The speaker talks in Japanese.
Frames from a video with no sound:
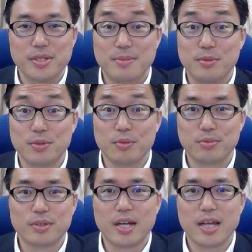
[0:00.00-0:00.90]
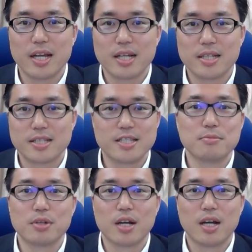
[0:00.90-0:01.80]
自分の部下や
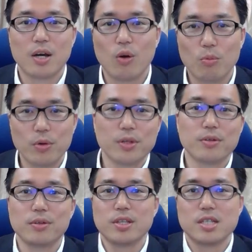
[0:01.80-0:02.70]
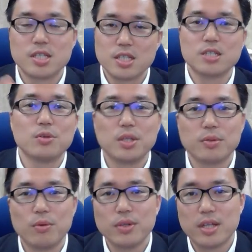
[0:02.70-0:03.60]
チームが思い通りに、指示通り
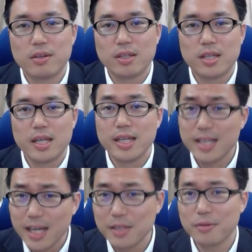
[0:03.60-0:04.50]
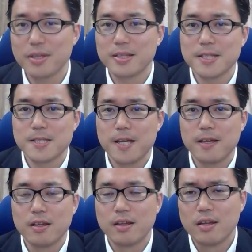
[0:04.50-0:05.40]
に動いてくれていないときにですね、